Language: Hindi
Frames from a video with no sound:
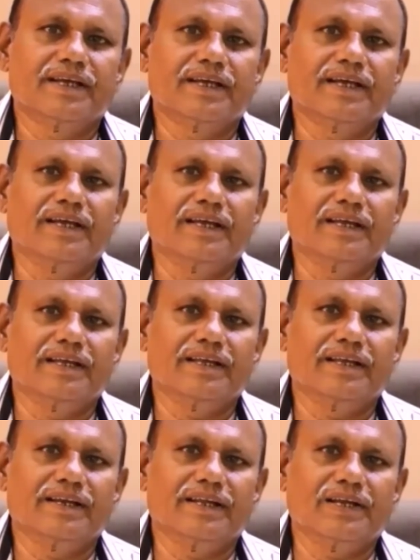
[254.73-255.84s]
नए
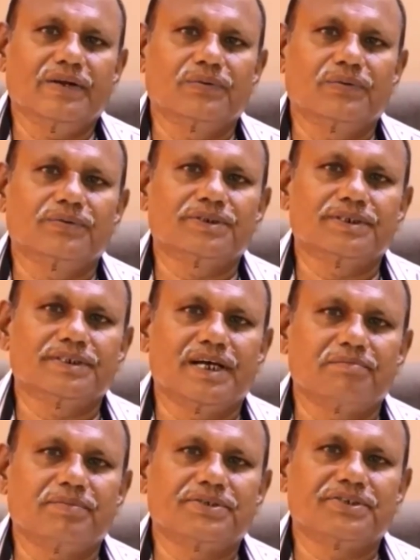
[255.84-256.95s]
नए लोगों से
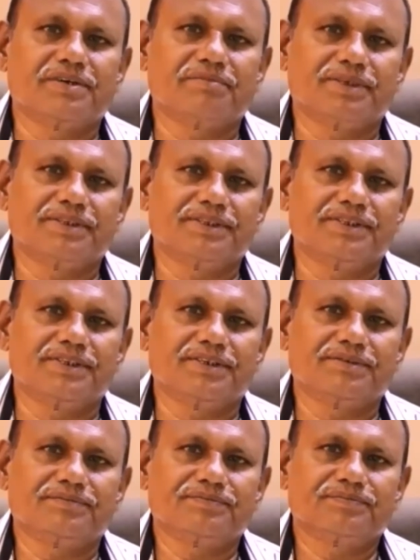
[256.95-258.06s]
जान पहचान बढ़ती
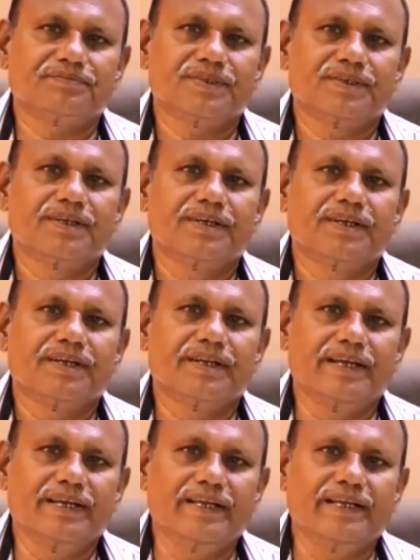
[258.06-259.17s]
है
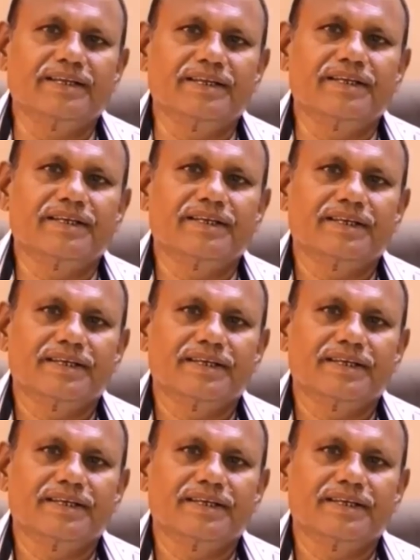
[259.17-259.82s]
नई नई